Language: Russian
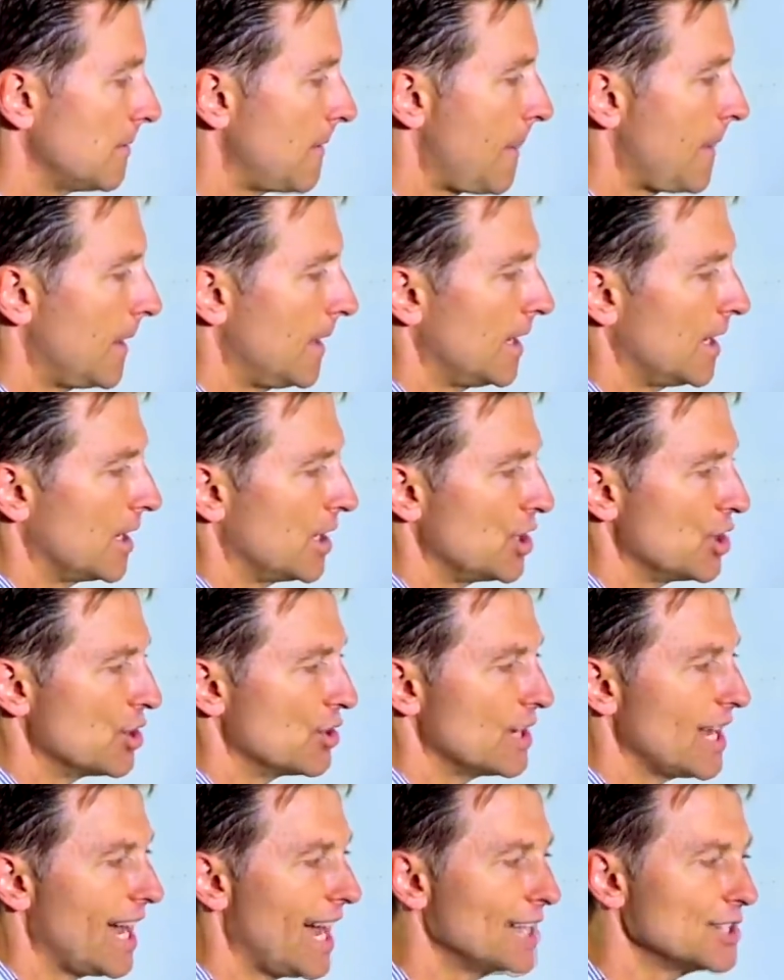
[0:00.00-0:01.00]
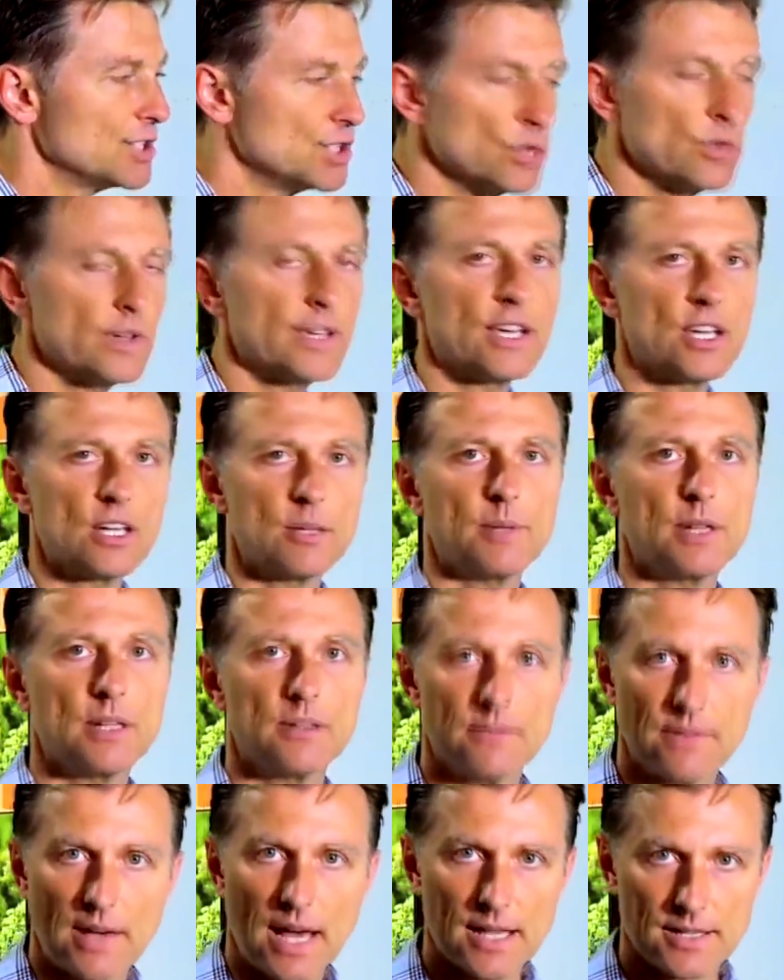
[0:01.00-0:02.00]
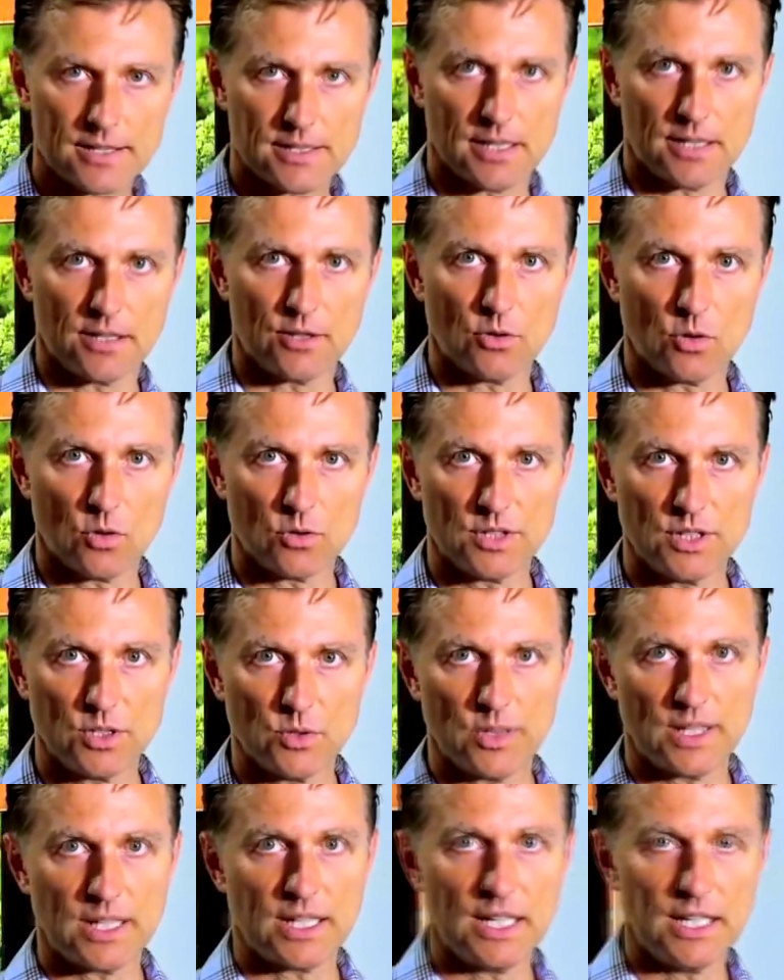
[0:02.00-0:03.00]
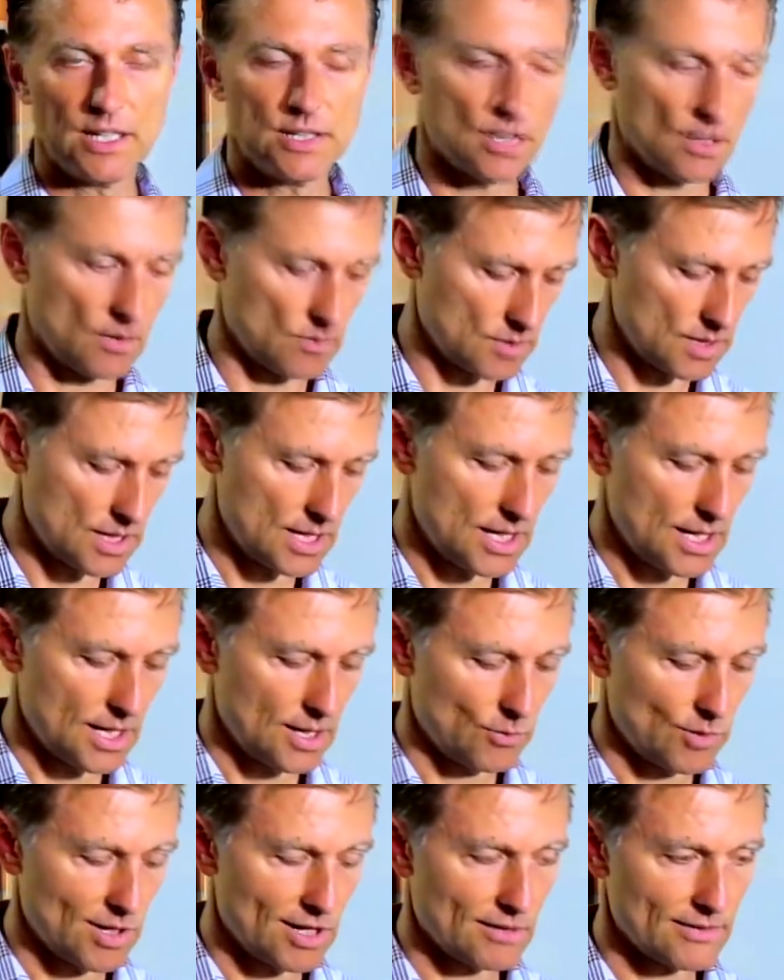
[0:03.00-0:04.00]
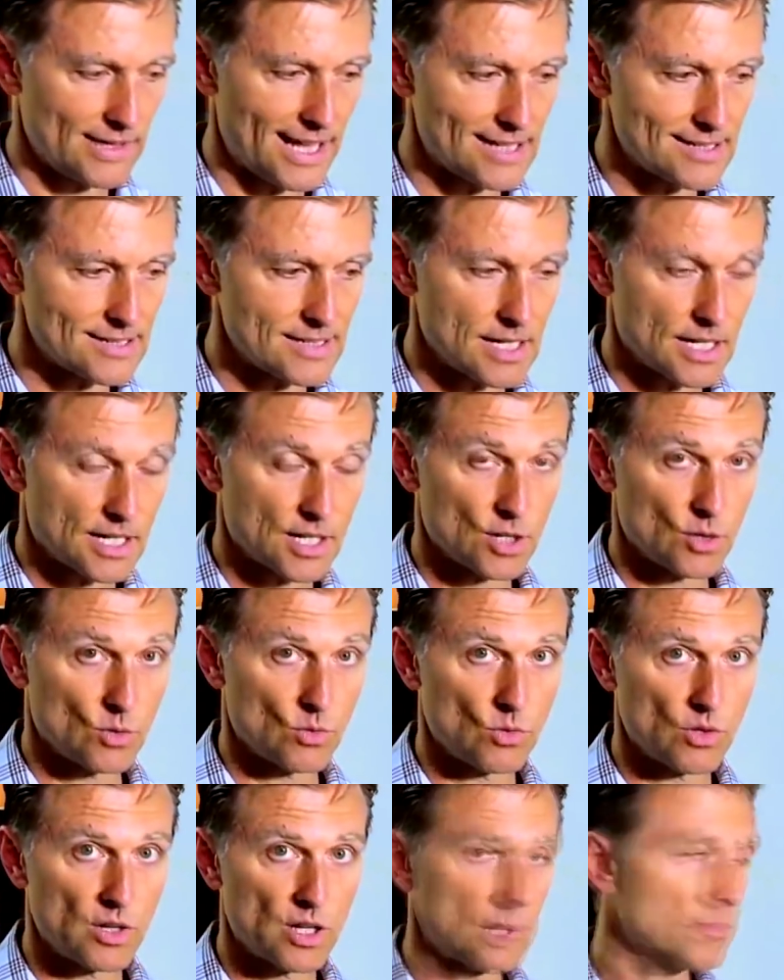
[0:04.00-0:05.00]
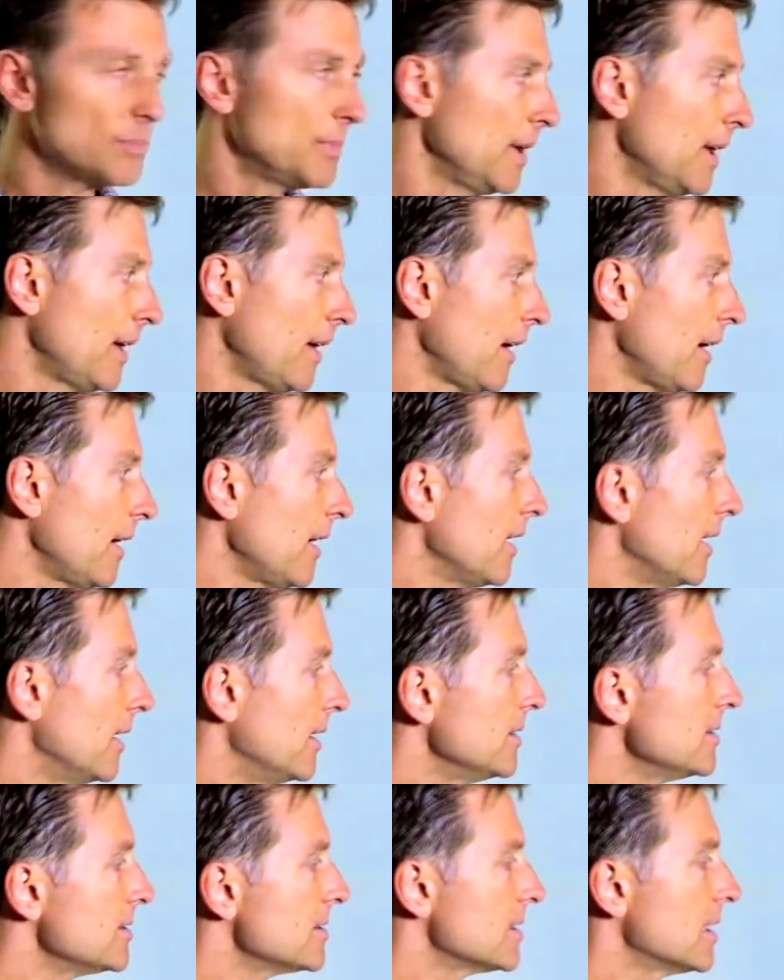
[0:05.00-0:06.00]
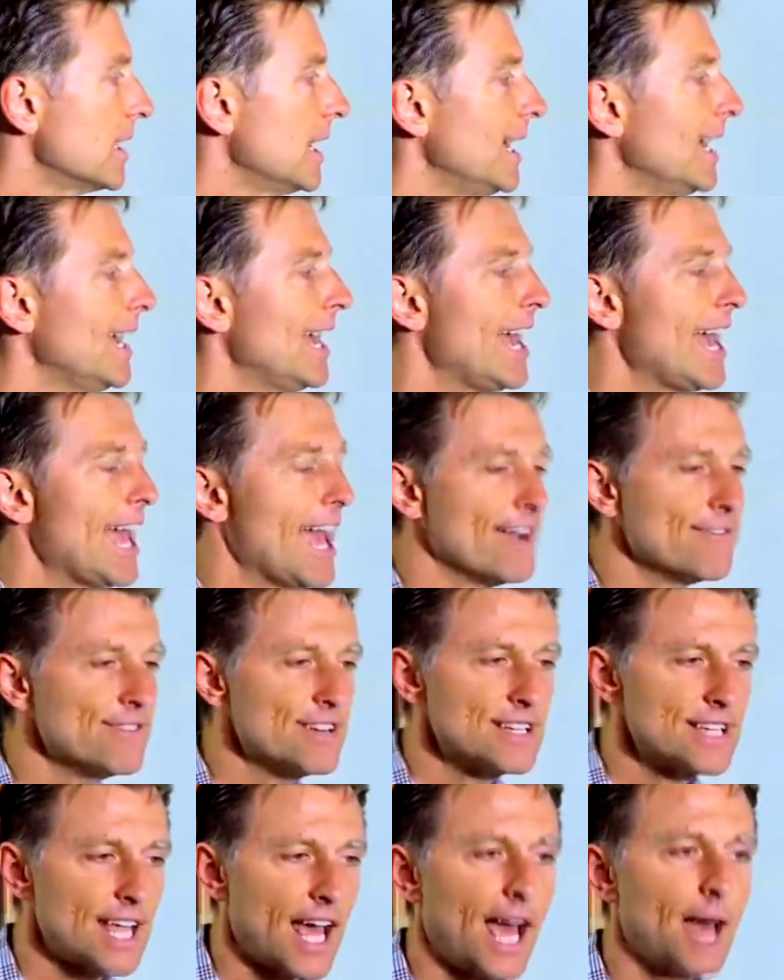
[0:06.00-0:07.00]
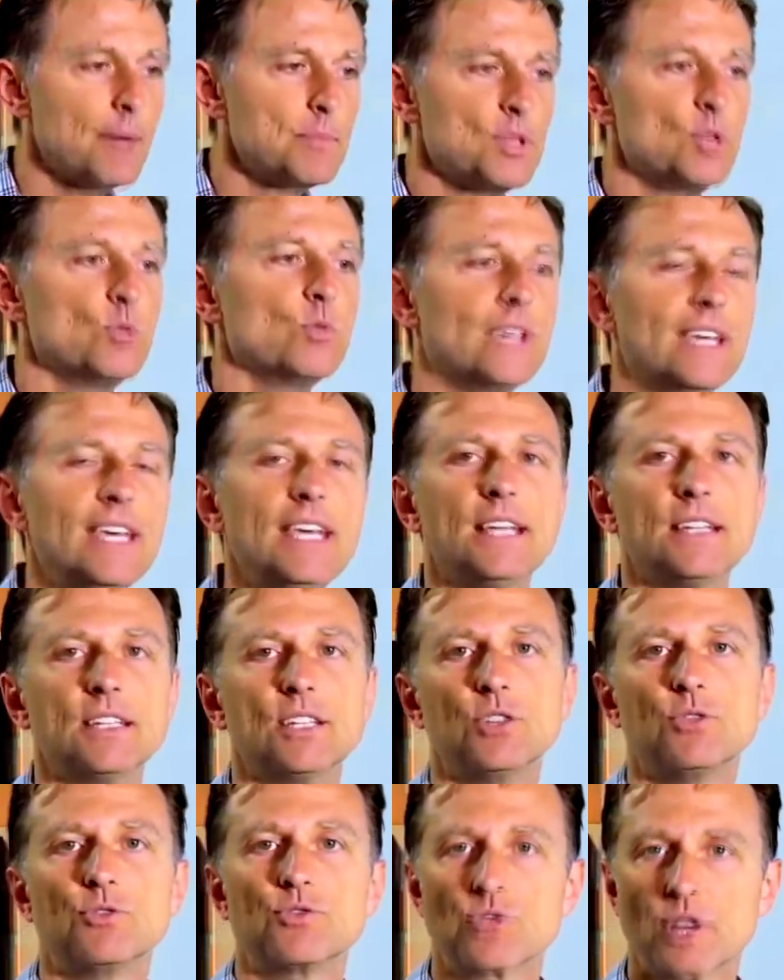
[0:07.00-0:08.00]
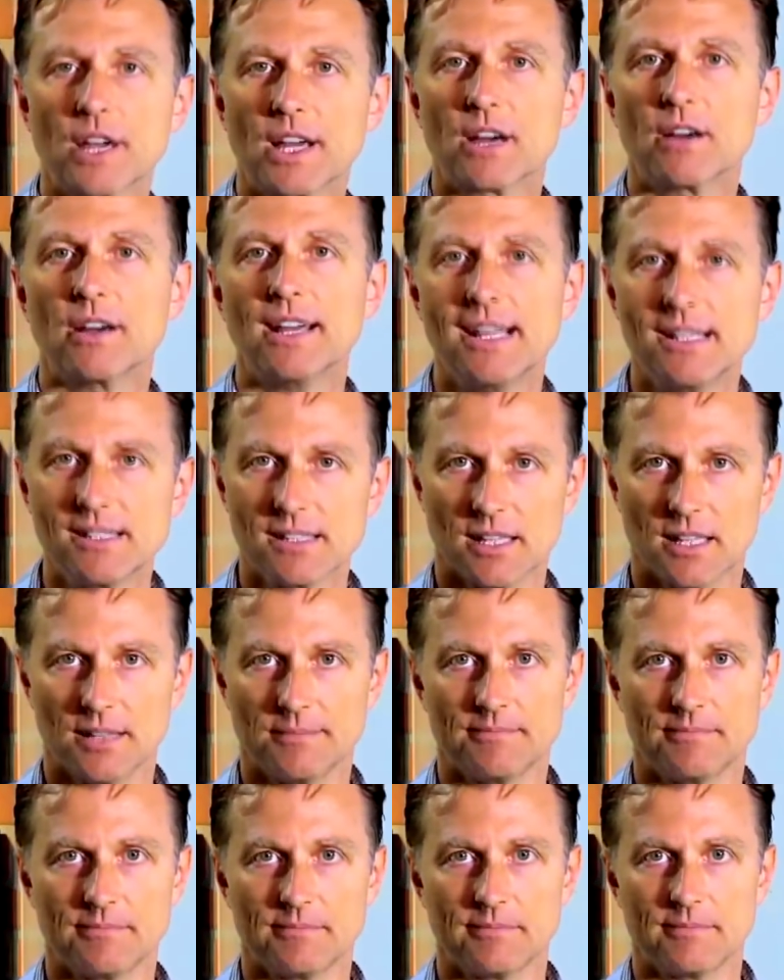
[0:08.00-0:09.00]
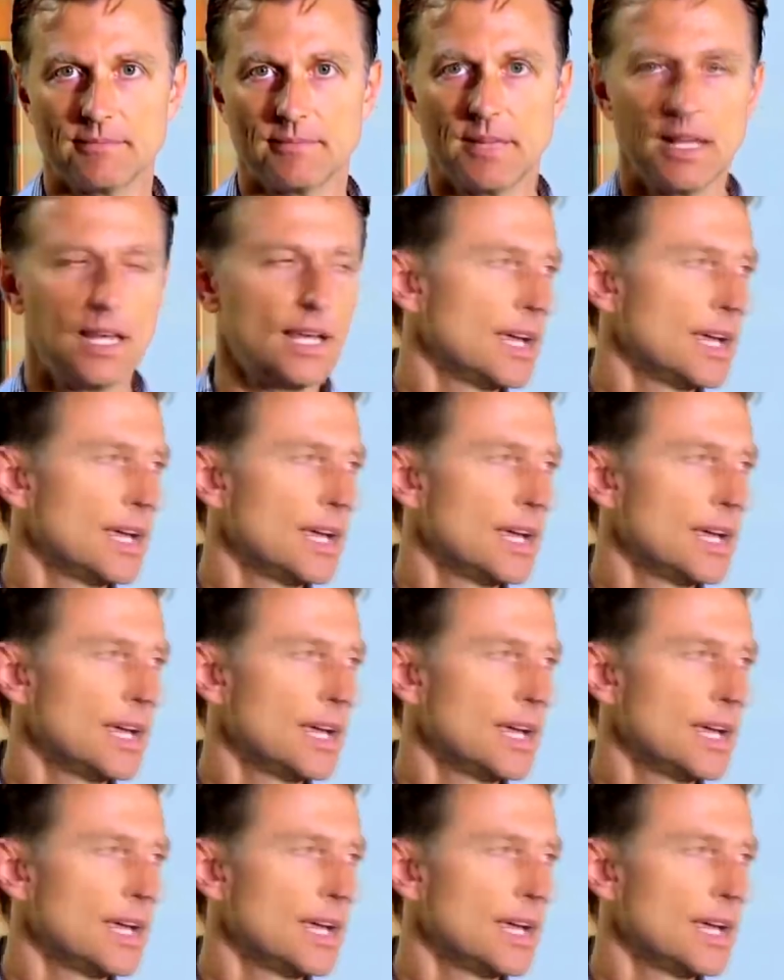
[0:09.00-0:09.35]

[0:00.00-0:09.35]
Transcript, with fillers: Два. Вы не соблюдаете интервальное голодание, а лишь сидите на кето. Так ничего не получится, потому что каждый прием пищи стимулирует инсулин.